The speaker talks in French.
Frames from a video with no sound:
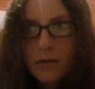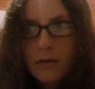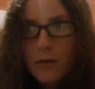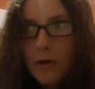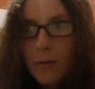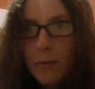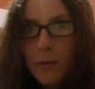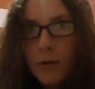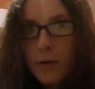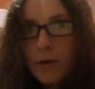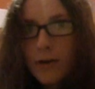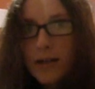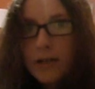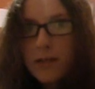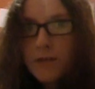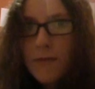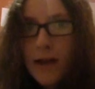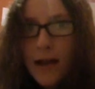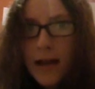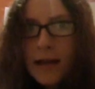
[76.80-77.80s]
Comment
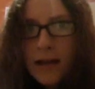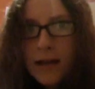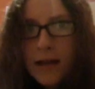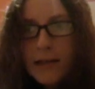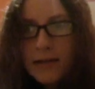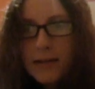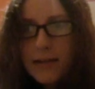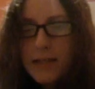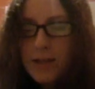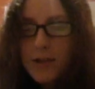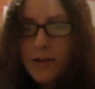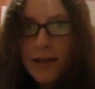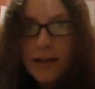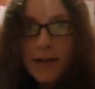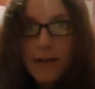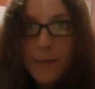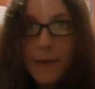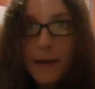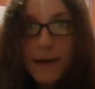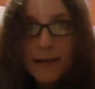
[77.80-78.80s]
l'aurais-je fait si je
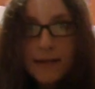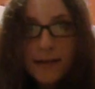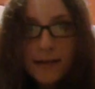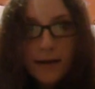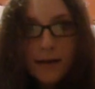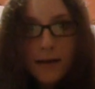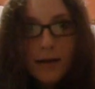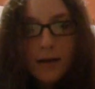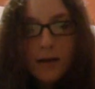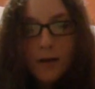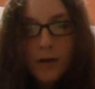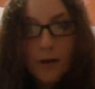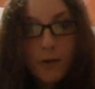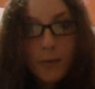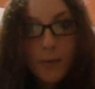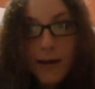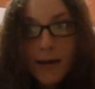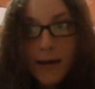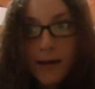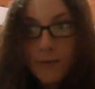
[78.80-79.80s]
n'étais pas né
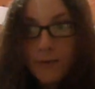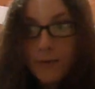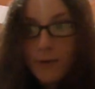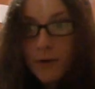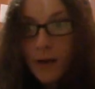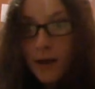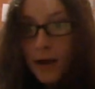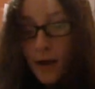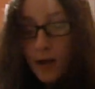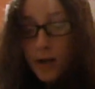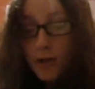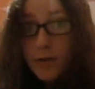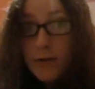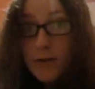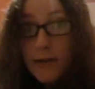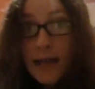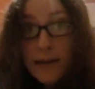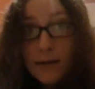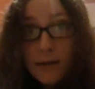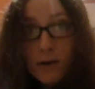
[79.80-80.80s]
reprit l'agneau. Je
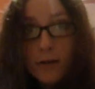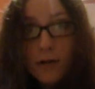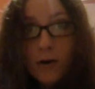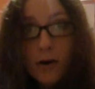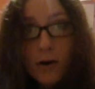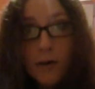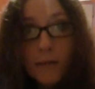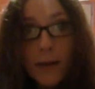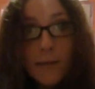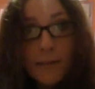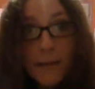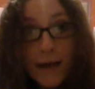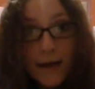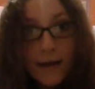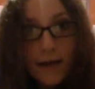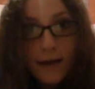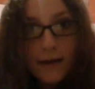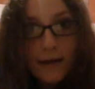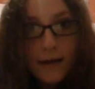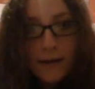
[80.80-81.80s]
t'aide encore ma
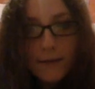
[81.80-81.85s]
mère.